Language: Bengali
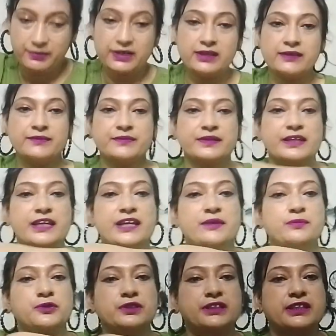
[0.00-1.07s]
আমি এর
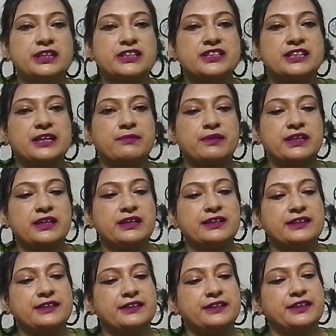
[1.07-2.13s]
মধ্যে সিরামটা
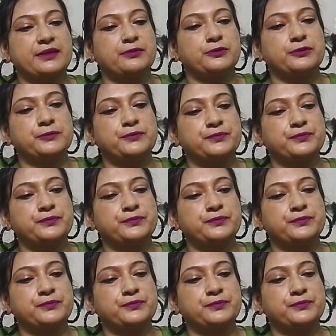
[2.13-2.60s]
দেবো